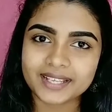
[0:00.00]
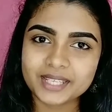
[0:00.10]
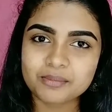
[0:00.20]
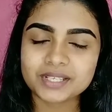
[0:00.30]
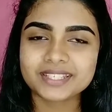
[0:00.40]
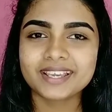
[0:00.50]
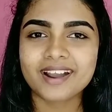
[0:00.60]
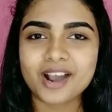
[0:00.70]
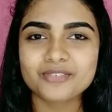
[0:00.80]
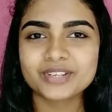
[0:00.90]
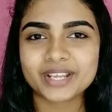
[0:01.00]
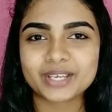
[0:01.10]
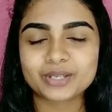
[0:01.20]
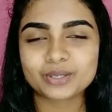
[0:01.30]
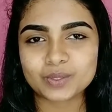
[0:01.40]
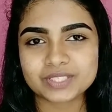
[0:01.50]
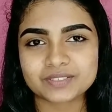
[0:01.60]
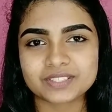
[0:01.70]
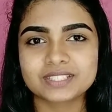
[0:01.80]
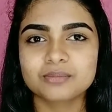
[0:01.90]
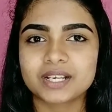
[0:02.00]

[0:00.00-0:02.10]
அதே மாதிரி ஹாஃப் ட்ரையான க்ளோத்ஸை வந்துட்டு